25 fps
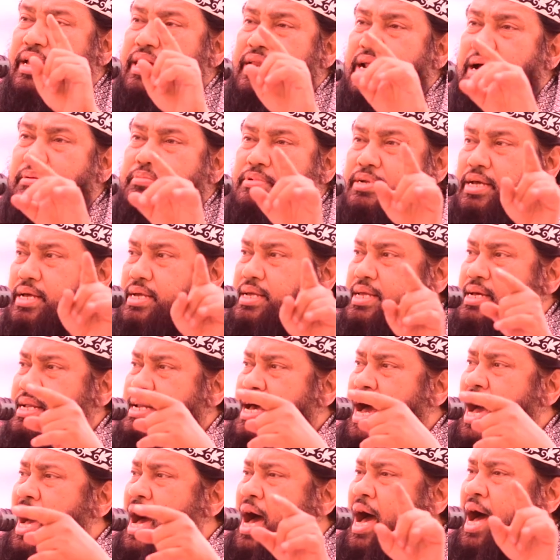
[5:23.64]
কেরাম ঠিক
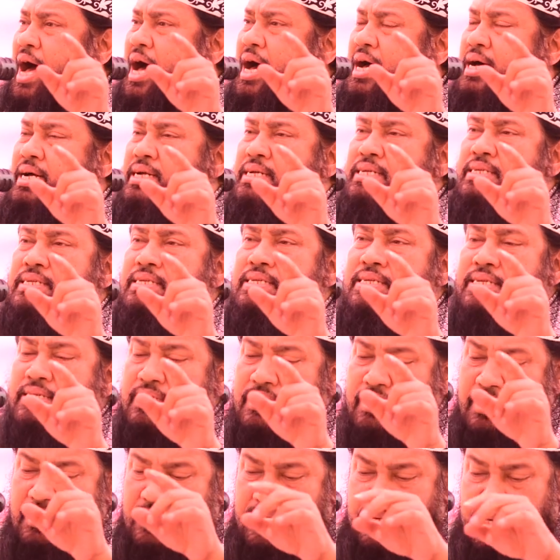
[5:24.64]
কিনা
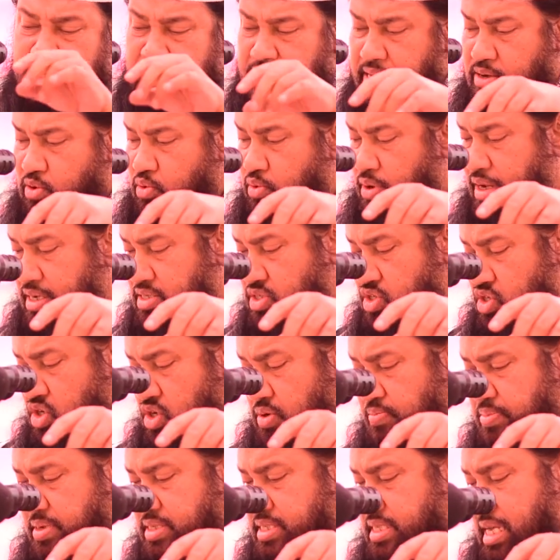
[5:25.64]
এই কোরআন
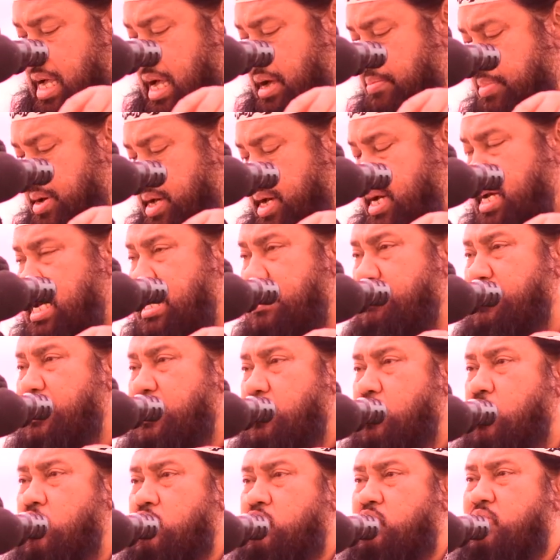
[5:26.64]
শরীফে সাহাবাই কেরামের
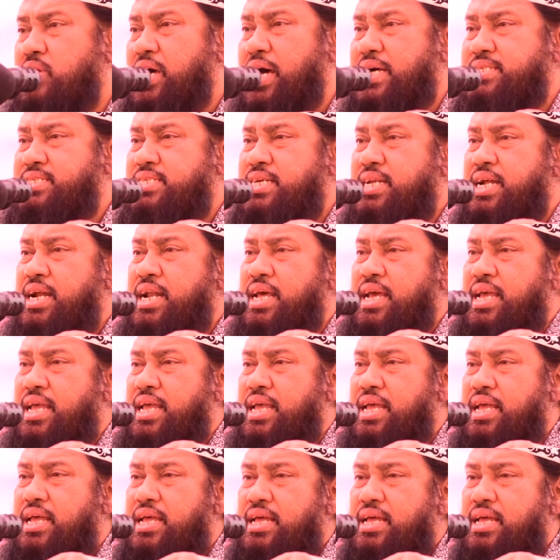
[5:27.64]
ঘটনা আছে না নাই